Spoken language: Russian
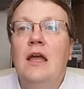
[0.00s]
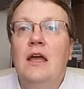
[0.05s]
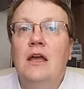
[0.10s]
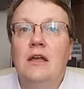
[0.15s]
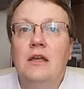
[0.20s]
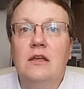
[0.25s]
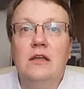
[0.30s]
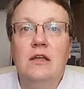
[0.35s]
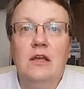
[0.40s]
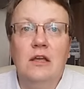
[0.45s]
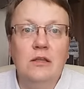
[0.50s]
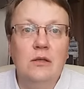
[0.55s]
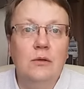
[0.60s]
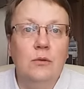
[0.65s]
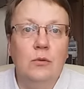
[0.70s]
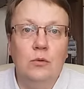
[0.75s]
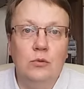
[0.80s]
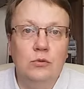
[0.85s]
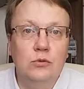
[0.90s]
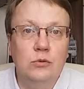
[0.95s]
это,
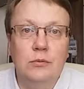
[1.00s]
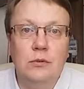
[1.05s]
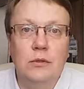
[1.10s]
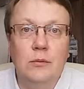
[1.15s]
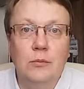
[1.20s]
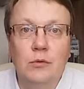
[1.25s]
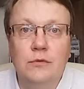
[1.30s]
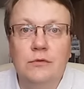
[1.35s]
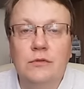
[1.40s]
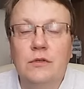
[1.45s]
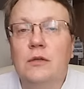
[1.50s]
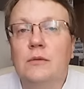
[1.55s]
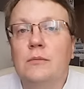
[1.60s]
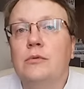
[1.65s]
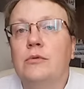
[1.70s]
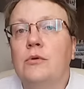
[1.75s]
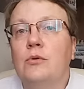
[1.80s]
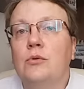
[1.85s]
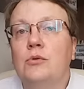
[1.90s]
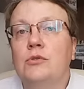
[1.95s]
на мой взгляд,
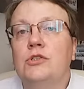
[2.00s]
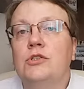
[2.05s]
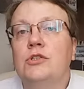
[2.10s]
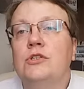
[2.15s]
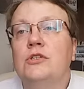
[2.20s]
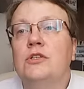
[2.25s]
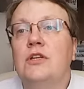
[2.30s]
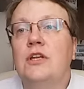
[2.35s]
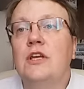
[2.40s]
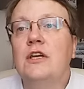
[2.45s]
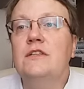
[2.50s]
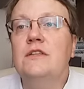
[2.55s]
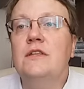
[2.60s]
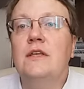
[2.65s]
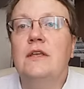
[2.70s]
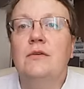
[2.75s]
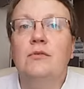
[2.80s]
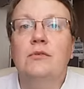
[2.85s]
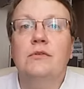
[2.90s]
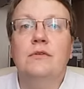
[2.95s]
было очень
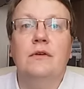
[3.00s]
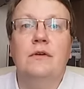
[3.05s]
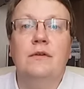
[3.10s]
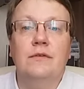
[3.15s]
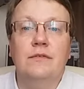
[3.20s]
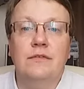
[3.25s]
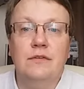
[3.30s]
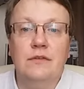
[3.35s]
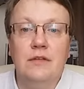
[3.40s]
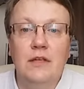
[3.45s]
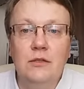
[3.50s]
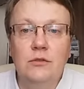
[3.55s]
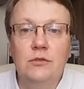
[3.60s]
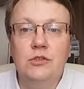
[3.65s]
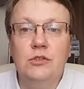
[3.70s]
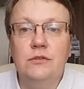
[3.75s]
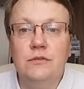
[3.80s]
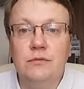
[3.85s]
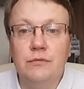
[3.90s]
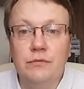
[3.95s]
интересно. И вот э, в
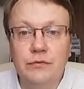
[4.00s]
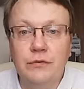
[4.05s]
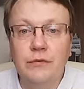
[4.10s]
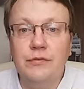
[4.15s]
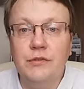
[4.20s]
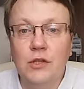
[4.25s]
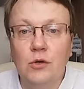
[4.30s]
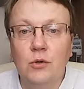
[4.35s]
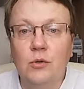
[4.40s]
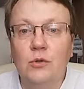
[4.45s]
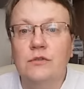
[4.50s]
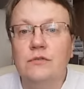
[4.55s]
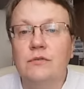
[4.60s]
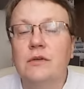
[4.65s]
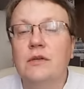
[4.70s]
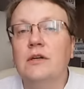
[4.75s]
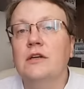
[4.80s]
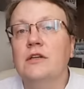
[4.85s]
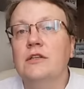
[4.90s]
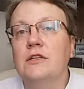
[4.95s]
следующей, во второй
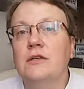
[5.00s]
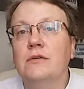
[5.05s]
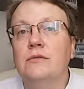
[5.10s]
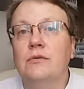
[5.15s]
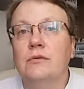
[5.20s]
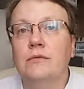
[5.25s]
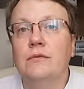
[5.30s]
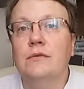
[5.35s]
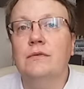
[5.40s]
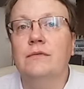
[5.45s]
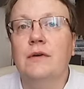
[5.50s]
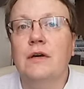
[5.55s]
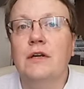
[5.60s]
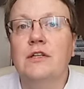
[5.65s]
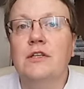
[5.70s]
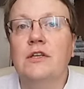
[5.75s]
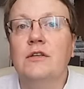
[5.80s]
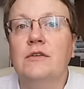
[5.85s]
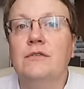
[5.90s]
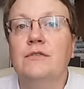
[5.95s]
своей своей картине, вот в
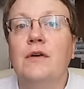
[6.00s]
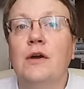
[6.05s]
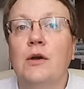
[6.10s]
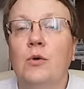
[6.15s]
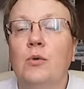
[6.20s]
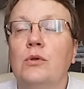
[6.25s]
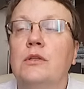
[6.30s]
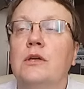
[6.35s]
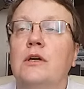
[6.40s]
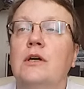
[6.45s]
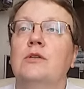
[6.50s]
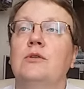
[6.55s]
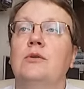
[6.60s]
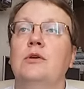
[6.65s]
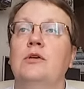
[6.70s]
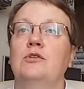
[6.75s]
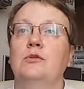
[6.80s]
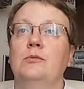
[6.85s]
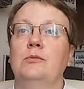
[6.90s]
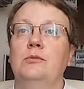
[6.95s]
картине Фагота,
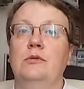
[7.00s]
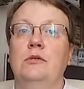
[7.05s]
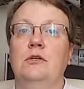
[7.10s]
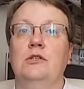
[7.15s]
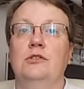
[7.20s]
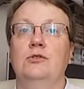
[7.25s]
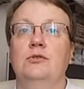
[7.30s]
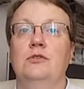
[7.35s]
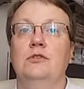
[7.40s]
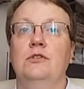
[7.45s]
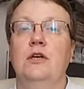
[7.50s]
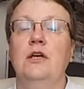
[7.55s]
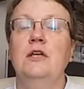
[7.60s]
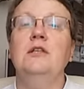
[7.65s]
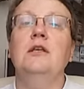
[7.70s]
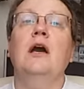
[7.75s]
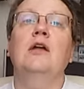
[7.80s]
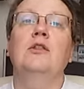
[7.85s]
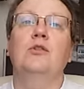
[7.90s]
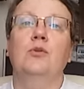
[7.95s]
которую я, собственно, хочу
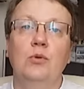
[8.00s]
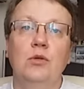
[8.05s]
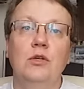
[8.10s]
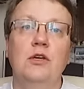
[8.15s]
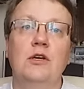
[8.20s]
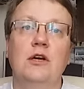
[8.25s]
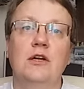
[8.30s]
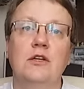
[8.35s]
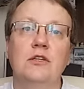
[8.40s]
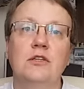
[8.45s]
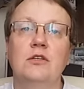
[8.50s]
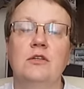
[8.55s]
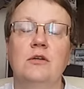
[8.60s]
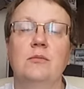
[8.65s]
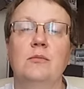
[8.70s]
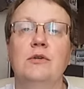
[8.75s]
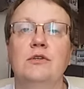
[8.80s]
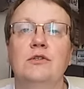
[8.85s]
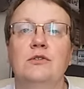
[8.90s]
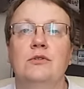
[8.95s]
рассказать, о других
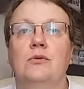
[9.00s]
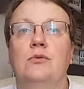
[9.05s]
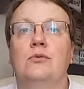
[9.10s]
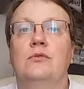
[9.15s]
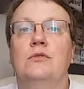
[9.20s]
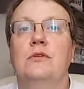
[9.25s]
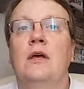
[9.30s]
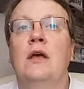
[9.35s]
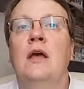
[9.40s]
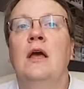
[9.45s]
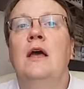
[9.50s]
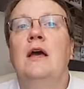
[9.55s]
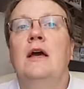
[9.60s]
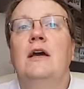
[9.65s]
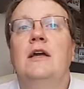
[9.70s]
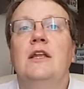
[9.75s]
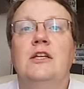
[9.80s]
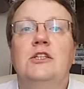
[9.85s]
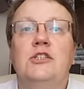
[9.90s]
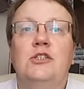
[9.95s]
картинах Бориса Гудца
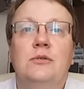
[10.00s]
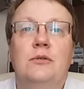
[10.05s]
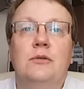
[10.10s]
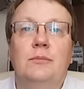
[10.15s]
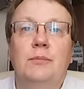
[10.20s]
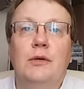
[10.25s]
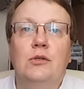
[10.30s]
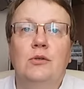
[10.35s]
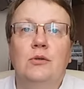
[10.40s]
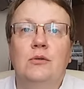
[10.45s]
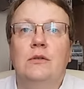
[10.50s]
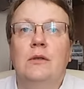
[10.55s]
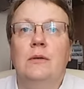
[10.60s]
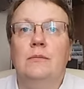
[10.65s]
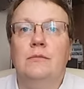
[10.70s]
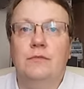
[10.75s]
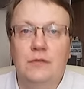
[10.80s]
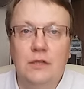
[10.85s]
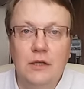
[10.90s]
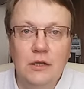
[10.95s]
речь э, пойдет
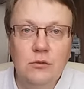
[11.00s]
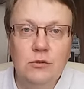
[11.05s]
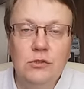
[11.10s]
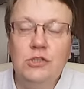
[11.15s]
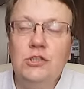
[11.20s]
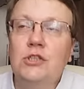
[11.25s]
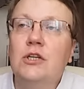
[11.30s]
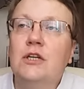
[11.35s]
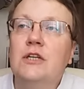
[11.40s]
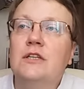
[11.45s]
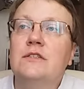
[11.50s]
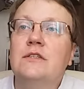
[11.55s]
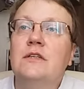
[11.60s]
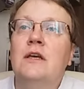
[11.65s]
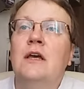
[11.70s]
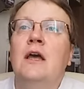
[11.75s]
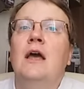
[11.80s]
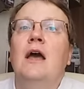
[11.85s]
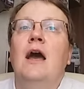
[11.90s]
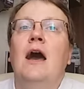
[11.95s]
там в следующие
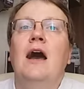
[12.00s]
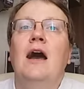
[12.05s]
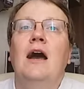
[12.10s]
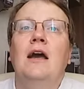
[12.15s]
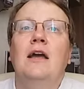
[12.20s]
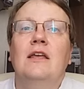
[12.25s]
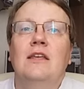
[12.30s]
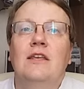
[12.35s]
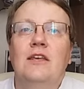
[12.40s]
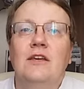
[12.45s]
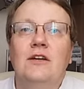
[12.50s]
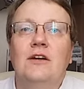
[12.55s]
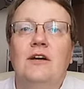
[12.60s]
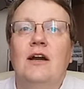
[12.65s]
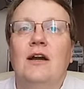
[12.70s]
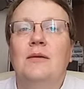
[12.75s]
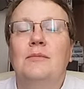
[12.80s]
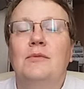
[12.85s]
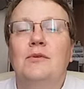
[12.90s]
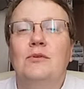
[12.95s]
разы, а их
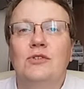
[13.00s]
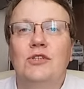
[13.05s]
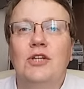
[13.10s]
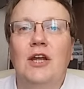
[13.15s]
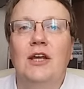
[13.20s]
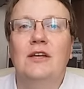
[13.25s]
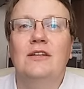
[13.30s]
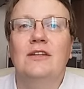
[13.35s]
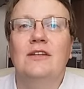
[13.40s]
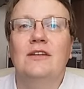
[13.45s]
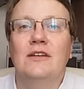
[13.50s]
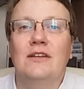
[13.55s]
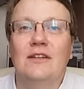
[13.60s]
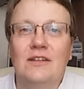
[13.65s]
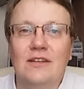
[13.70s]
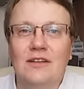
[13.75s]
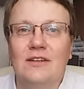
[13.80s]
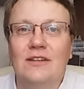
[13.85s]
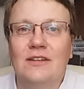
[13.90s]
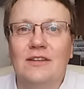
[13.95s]
как бы уже, э,
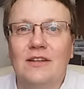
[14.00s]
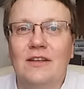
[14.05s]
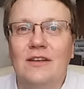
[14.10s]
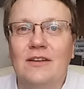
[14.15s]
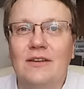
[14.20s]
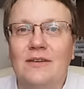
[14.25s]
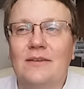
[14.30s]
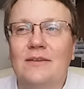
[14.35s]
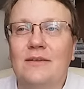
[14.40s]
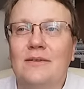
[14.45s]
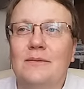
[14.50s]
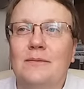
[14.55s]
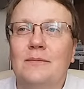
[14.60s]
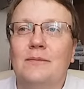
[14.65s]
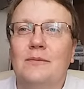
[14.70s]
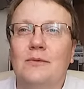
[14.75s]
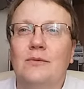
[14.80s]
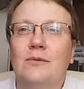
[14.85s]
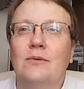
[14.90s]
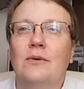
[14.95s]
э,
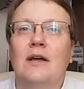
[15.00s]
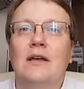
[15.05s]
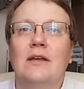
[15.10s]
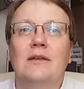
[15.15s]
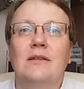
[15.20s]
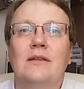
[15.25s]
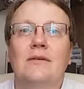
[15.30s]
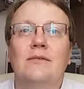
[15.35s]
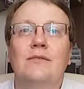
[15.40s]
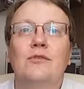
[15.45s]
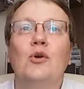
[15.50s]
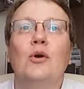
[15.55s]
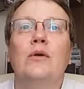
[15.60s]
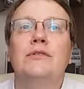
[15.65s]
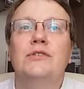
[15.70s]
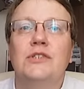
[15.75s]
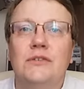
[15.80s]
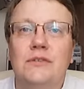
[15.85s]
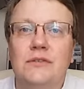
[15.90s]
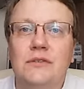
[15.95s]
ну, как это, в
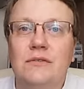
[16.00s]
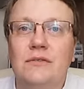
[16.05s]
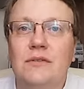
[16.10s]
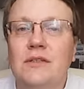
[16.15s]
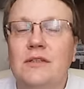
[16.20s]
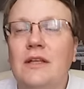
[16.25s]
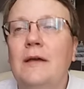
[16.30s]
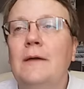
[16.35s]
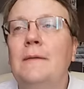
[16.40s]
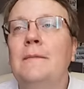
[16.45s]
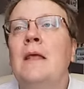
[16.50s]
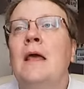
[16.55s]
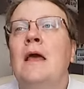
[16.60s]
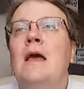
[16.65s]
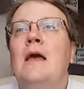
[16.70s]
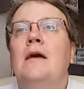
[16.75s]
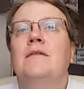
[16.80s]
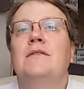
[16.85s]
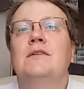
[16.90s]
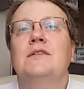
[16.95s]
новшествах, да,
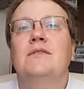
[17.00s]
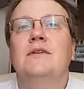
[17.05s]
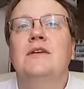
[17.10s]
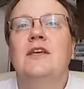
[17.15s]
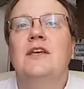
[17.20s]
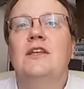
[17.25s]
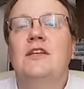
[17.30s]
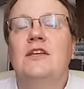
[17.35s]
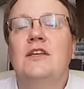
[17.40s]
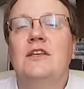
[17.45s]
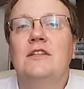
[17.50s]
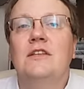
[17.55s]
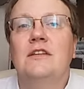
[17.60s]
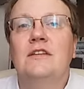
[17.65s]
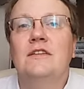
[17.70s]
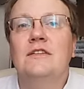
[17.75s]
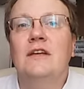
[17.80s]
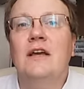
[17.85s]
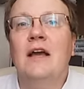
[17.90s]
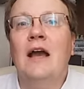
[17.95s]
в освоении
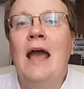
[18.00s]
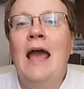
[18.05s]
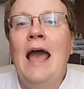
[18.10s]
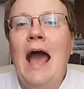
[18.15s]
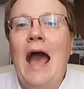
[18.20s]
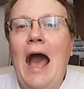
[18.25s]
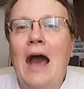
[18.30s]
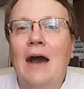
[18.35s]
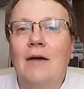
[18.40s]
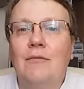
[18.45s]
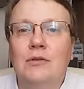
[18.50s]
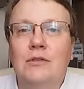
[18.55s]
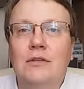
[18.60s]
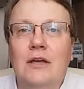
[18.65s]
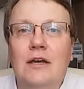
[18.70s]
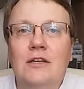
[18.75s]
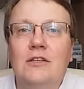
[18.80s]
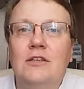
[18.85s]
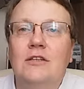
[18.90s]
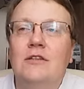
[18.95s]
киноязыка. А вот
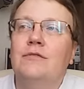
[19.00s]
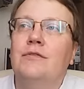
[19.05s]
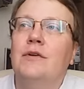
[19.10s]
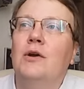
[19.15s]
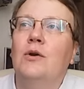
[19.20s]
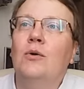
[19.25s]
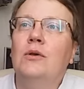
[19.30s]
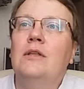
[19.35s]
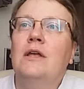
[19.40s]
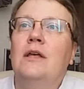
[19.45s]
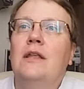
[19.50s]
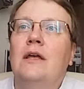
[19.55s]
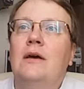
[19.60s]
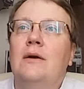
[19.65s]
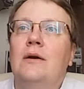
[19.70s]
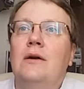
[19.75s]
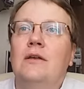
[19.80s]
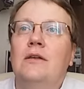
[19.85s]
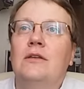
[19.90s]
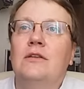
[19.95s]
картина Фагота,
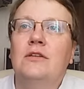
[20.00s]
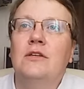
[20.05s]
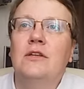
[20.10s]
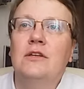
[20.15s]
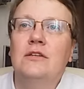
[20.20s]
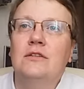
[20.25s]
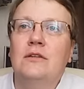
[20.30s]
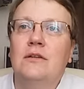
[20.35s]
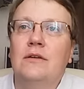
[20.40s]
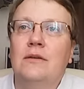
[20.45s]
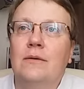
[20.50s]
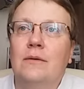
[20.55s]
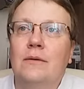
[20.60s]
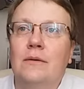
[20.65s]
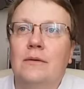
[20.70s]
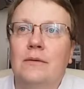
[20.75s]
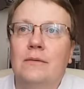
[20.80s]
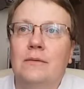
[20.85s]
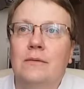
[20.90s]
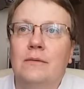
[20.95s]
она интересна
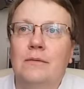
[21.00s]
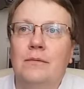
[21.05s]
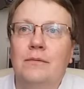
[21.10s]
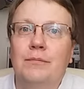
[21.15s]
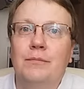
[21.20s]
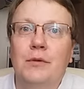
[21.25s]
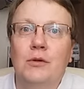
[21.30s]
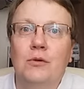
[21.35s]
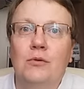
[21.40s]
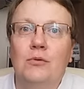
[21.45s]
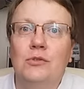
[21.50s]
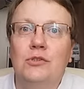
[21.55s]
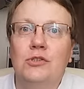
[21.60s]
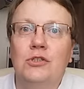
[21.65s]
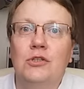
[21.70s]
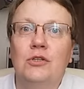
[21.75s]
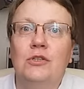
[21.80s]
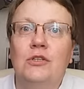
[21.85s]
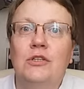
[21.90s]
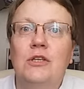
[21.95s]
в первую
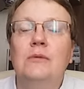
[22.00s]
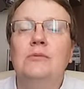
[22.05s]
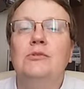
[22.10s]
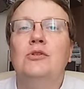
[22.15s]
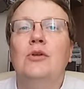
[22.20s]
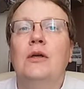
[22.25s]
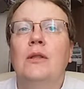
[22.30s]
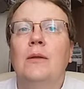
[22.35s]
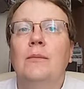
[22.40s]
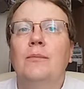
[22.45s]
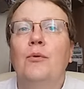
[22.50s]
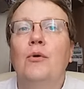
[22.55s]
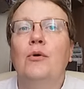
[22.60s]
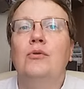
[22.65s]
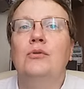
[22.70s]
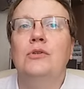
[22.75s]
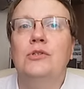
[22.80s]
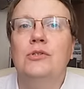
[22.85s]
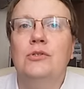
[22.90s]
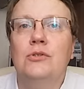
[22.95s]
очередь тем, что она
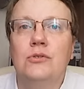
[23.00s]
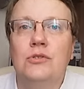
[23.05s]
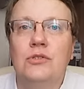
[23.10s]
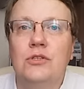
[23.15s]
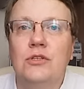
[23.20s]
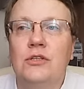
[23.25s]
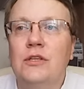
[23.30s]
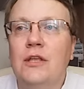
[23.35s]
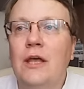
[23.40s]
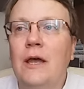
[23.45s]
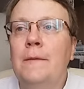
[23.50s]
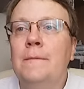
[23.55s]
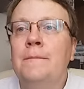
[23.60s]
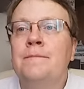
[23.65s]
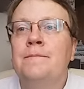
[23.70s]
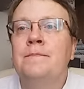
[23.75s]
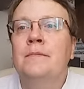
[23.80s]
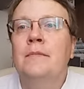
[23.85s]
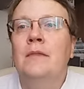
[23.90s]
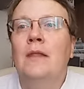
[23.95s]
полностью снята
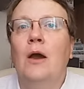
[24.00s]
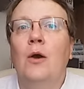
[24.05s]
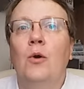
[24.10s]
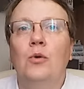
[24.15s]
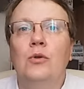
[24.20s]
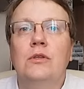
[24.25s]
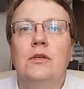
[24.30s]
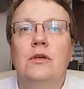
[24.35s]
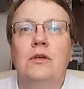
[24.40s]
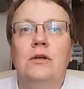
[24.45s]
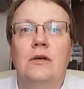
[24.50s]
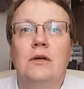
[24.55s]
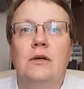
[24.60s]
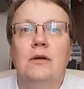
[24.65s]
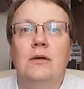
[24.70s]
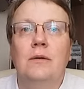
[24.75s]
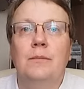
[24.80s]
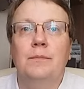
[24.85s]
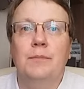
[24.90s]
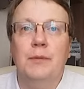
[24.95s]
от
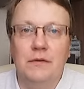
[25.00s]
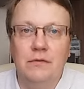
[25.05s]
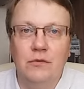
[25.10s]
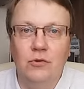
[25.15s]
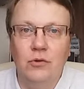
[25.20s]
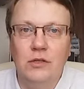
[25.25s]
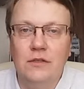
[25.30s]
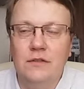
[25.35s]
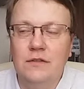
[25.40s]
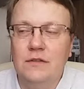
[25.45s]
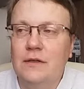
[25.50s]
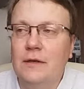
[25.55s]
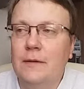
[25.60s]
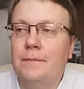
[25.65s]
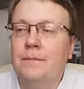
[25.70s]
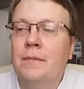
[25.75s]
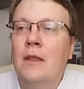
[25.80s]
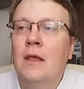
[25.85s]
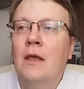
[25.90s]
первого лица.